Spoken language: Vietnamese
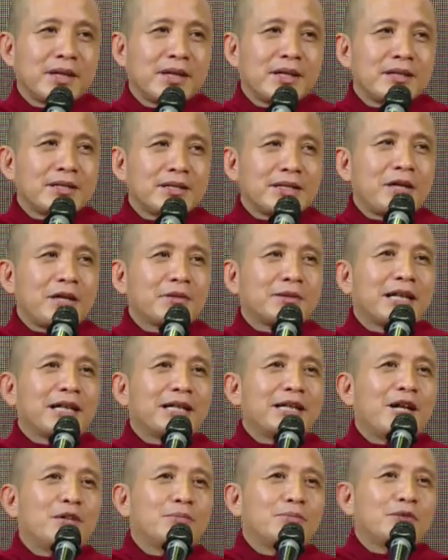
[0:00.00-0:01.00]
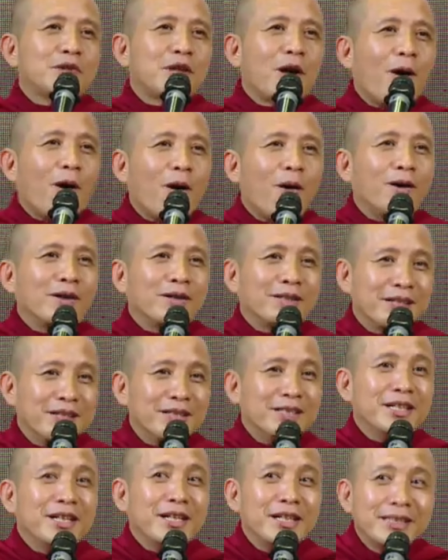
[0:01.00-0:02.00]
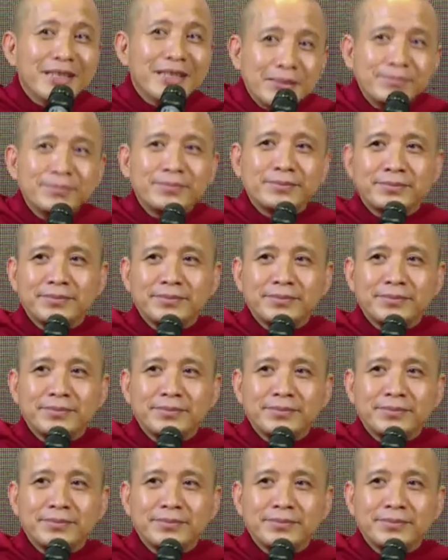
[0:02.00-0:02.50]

sao ta không tròn tự nơi tâm